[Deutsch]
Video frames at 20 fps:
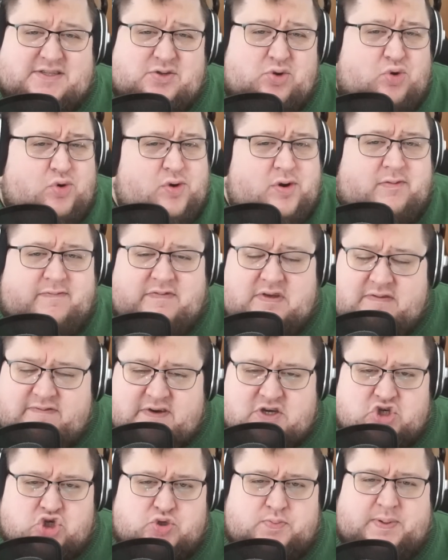irgendwie
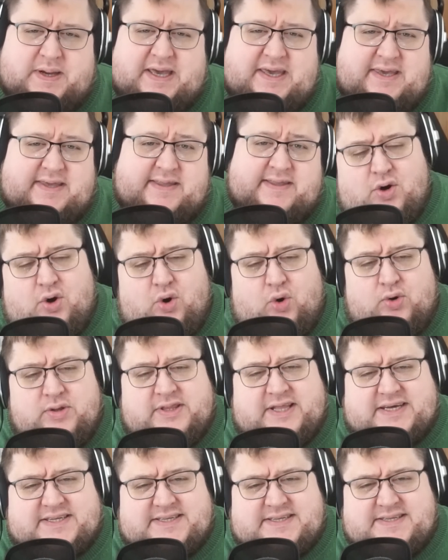verspricht. Und
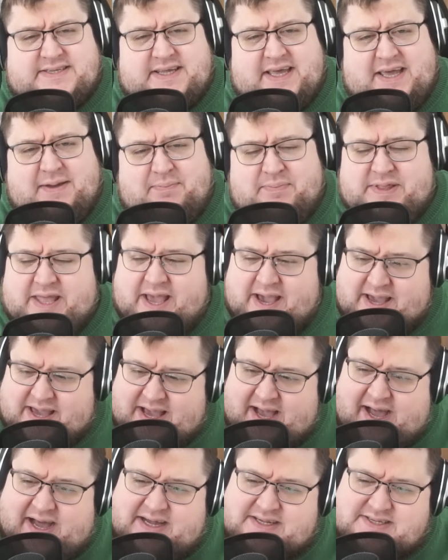das ist eben der
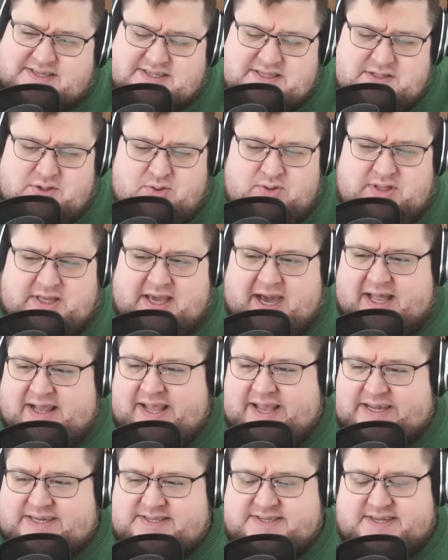Carsten und die
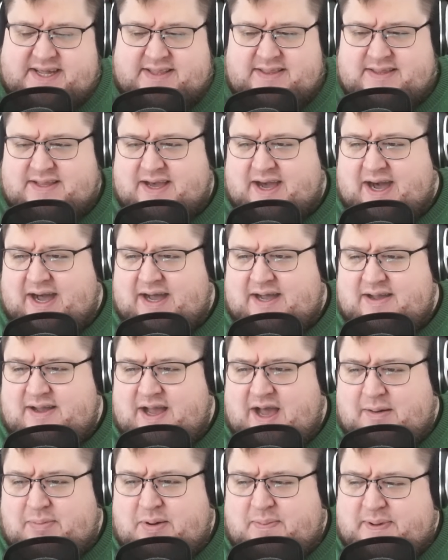Alexandra.
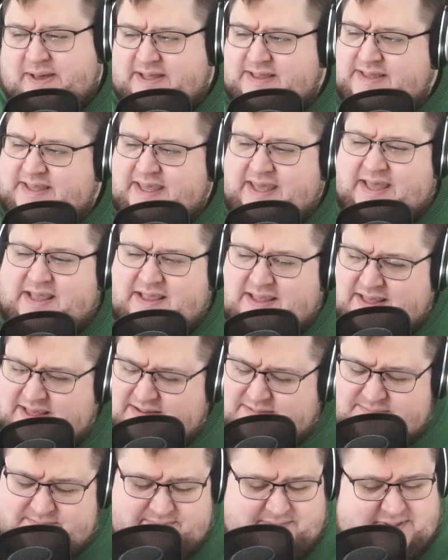Aber bei
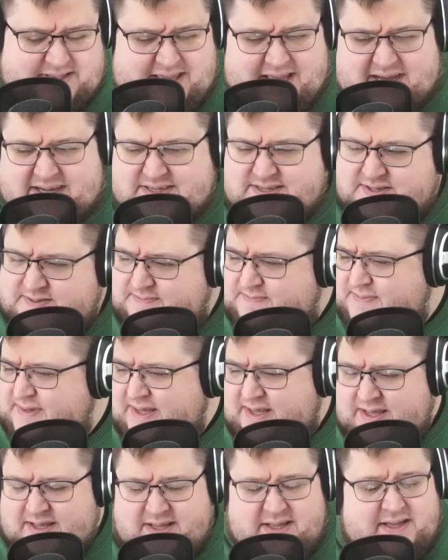denen, ja, so
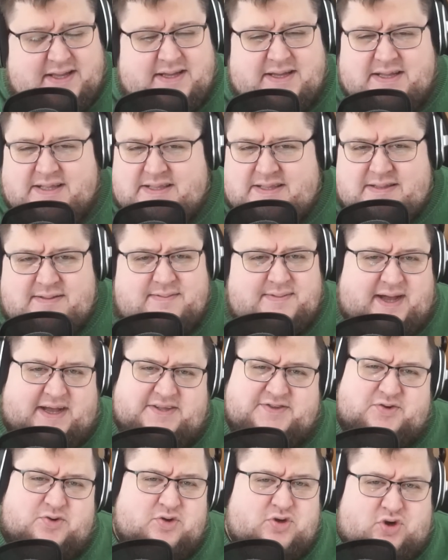
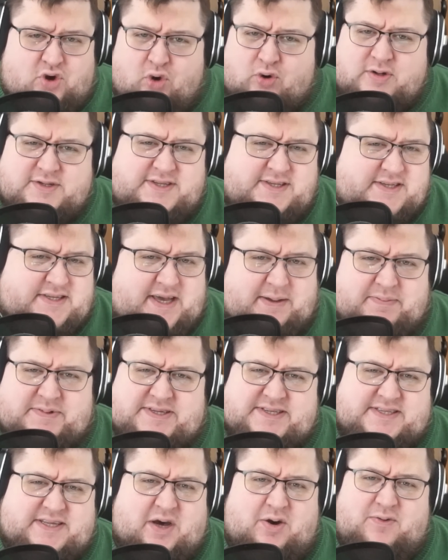also einen Kuss gibt
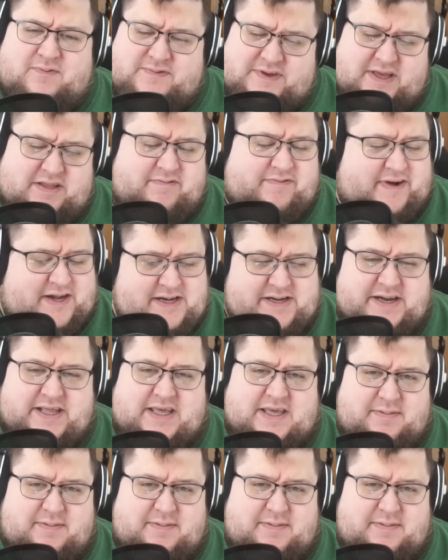es da auf jeden Fall nicht